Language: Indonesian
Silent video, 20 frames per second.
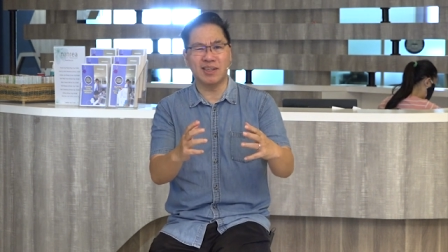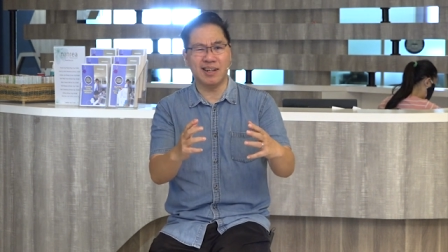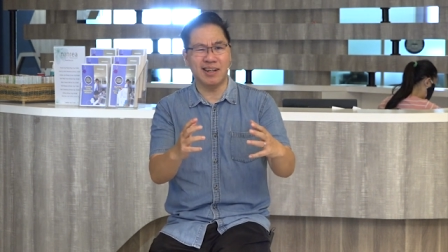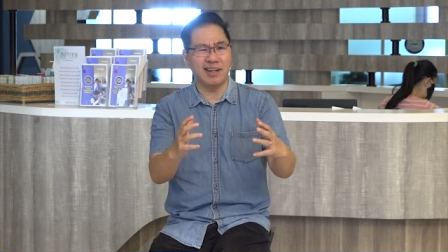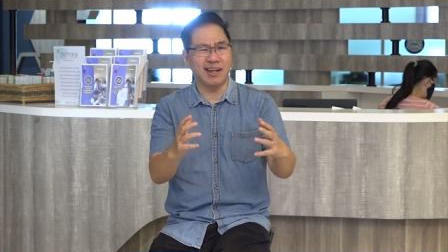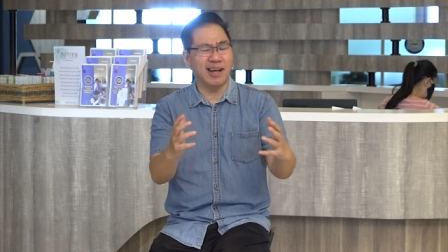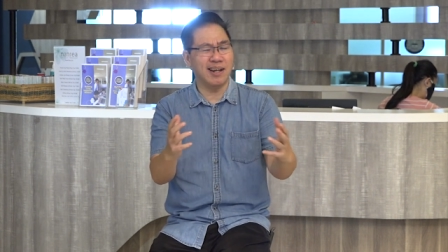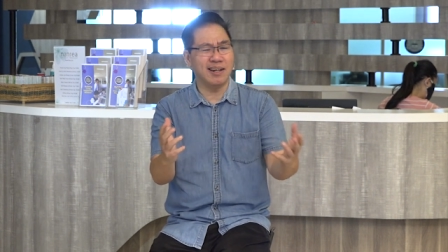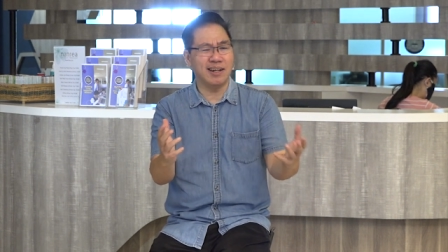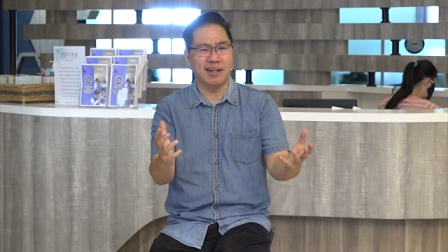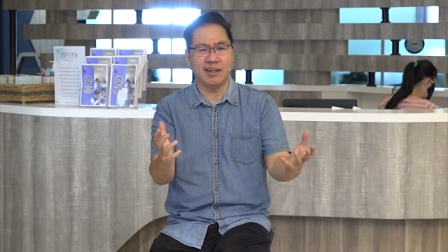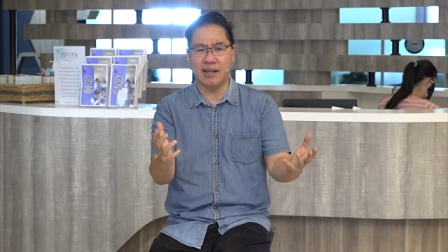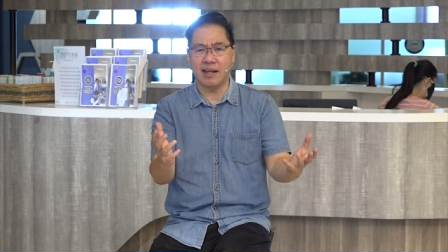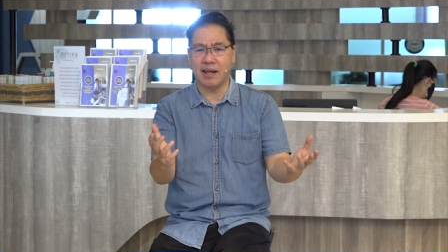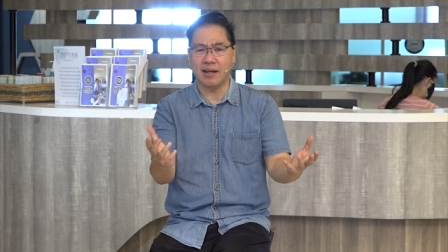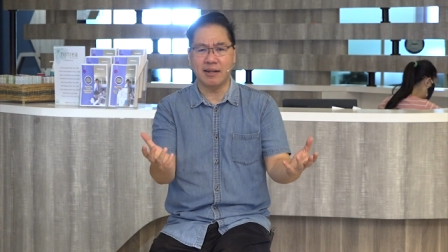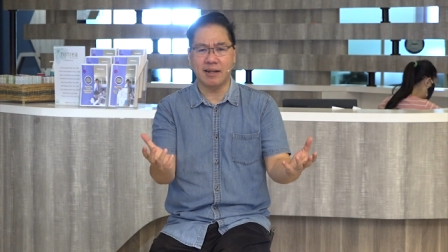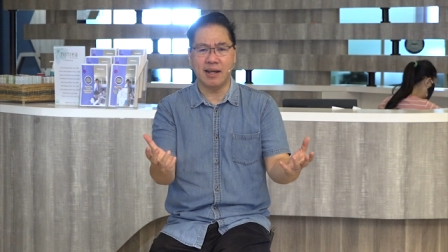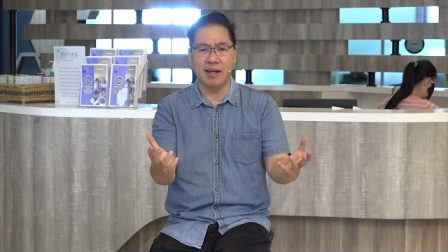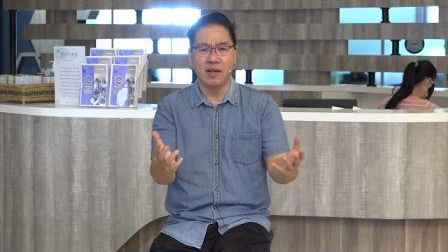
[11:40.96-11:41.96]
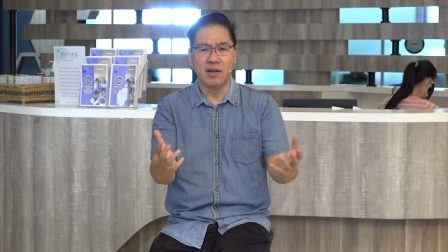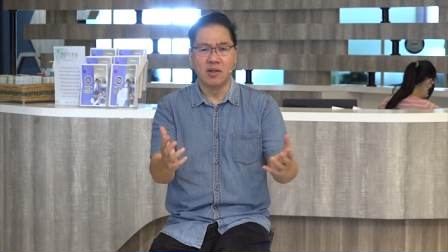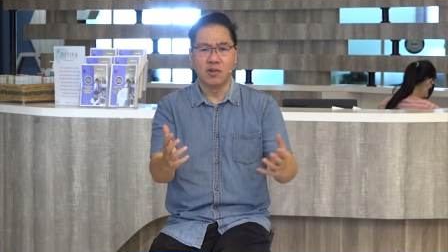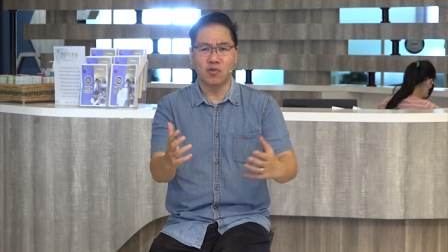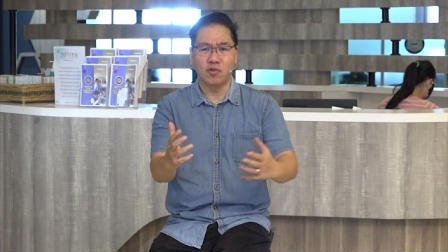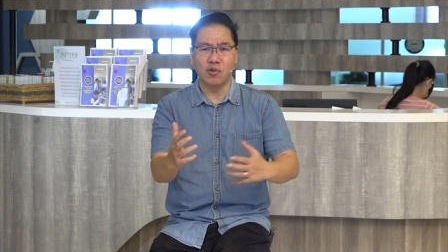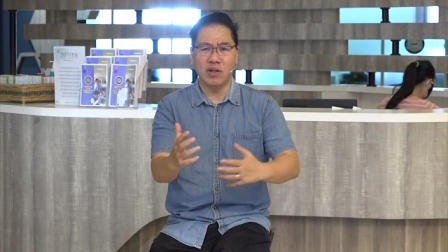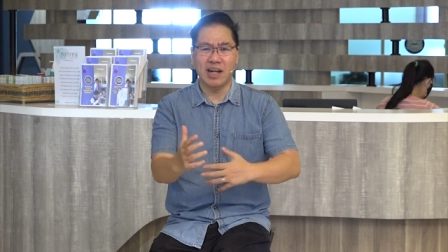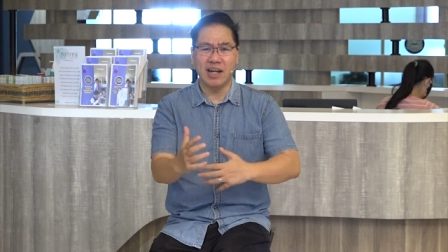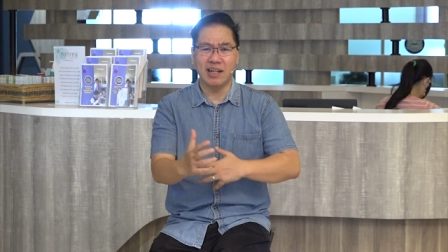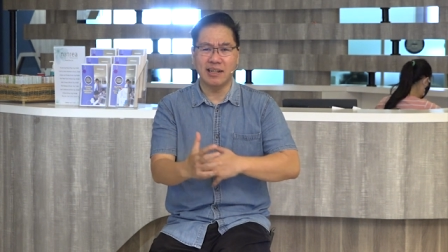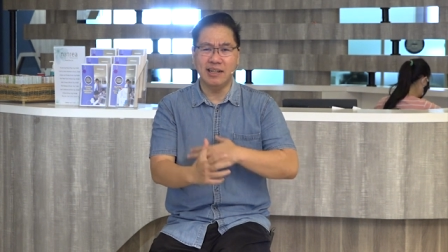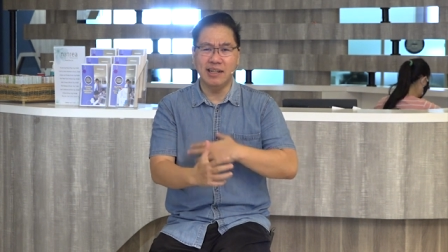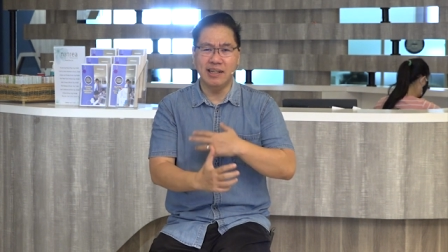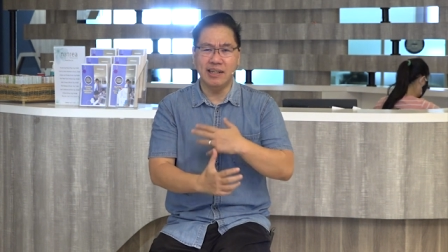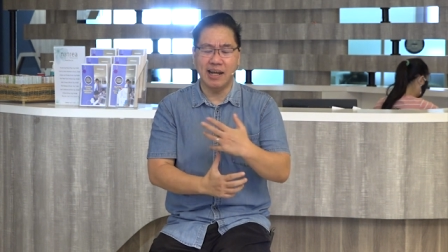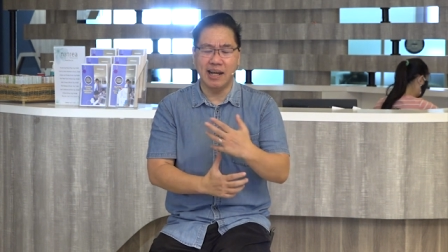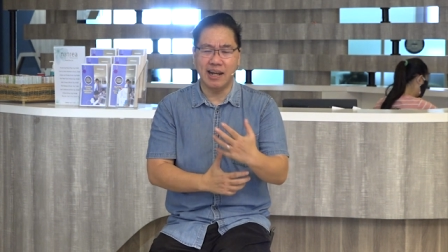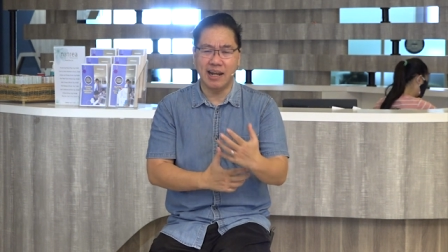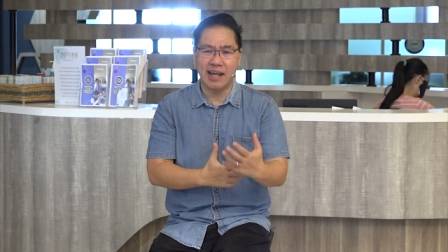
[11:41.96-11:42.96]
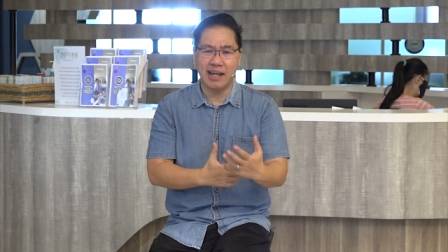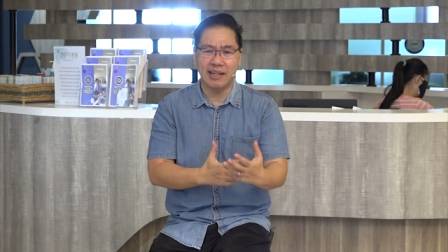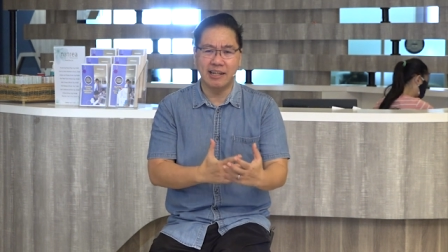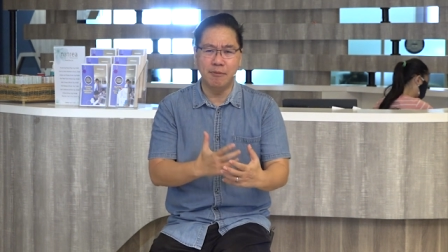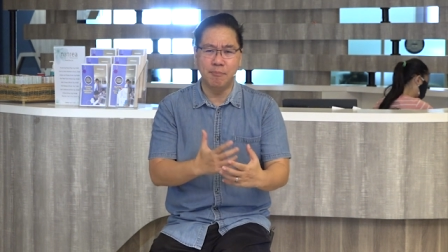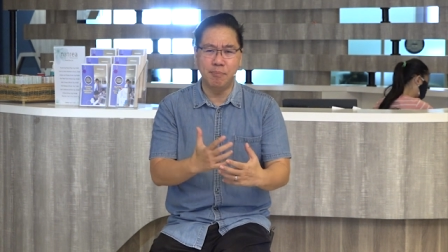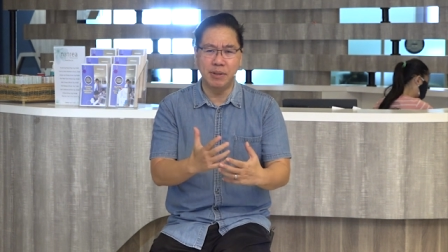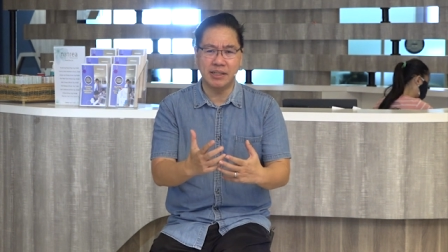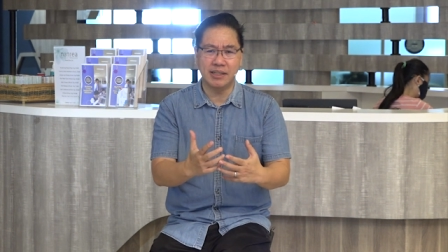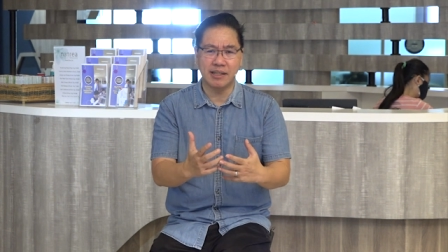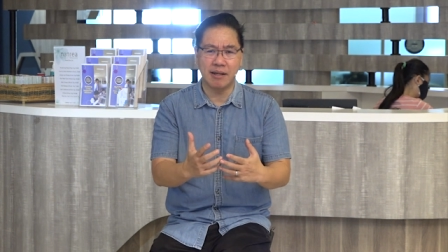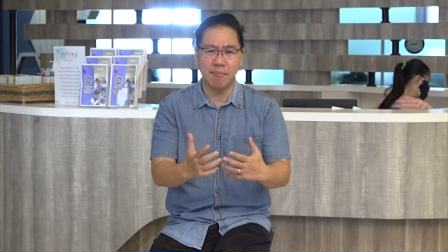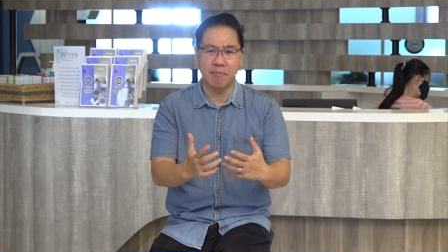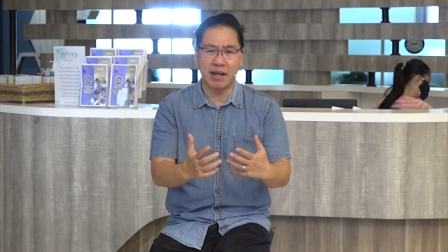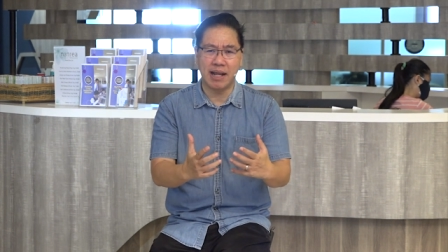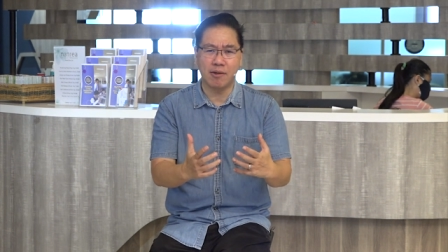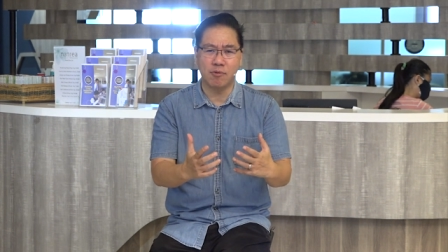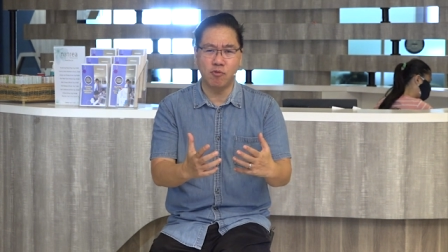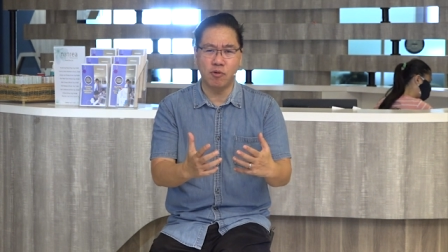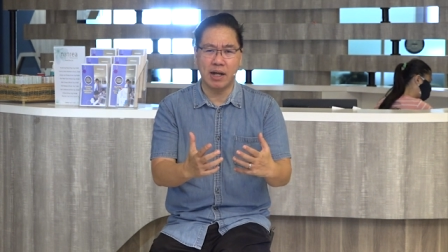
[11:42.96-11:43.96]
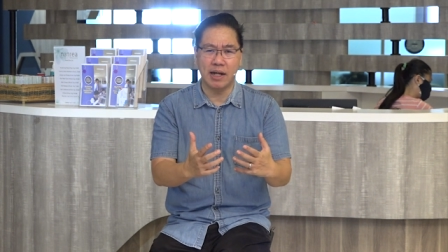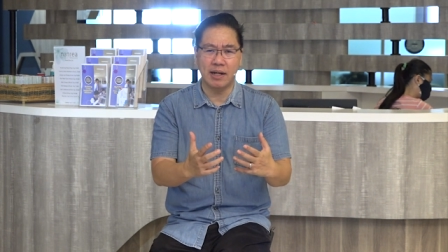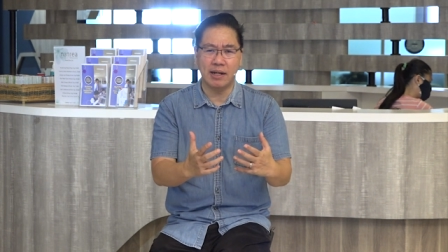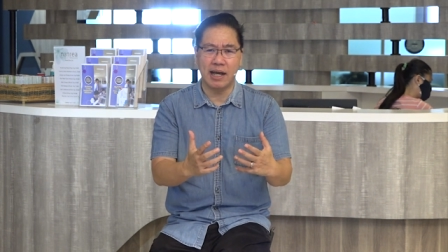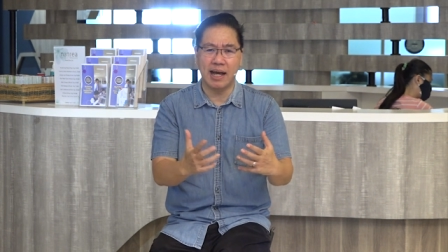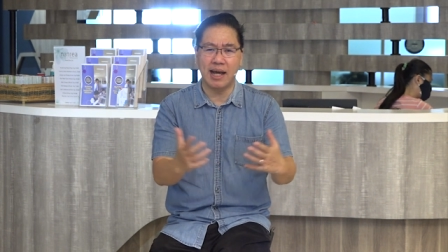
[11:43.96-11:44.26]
tekanan karena saudara tidak lagi bisa melakukan